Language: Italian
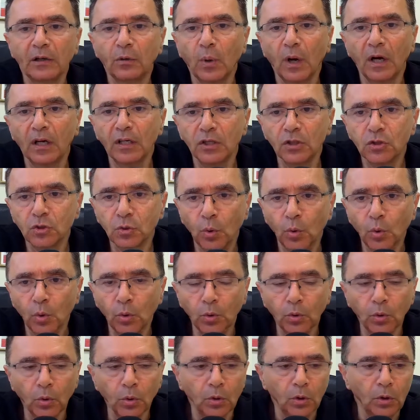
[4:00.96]
quali
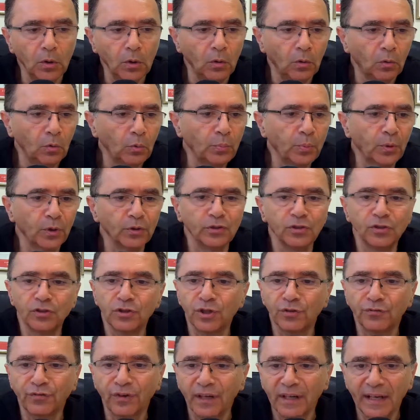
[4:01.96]
sono? Un po' di
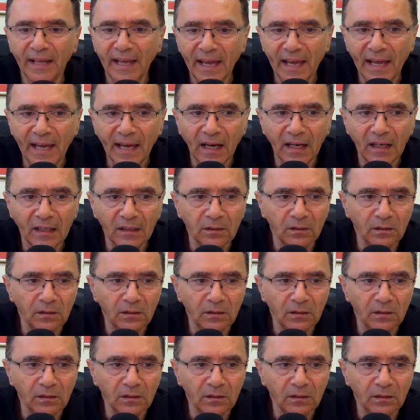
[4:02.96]
cefalea,